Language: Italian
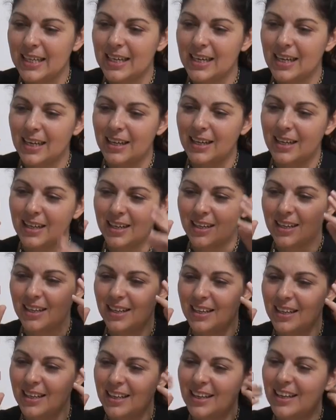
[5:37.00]

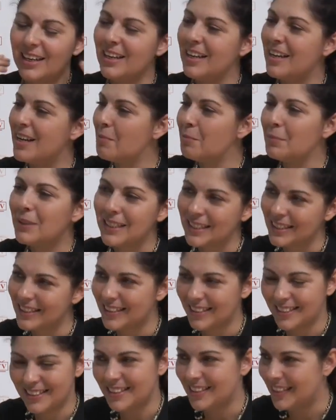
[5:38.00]
il, la
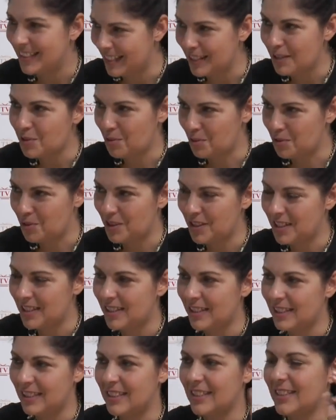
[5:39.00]
mente di chi è sul
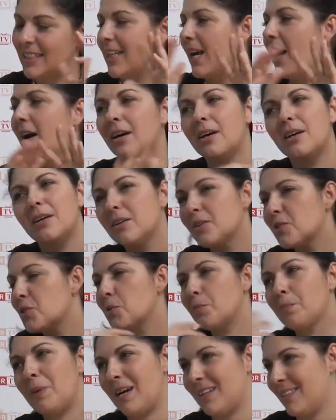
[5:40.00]
generalista
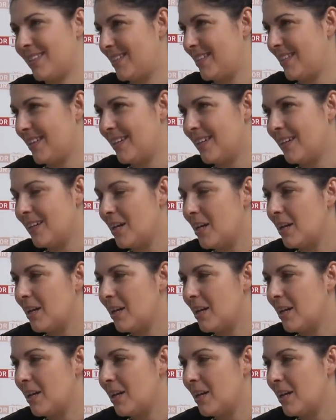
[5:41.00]
spazia.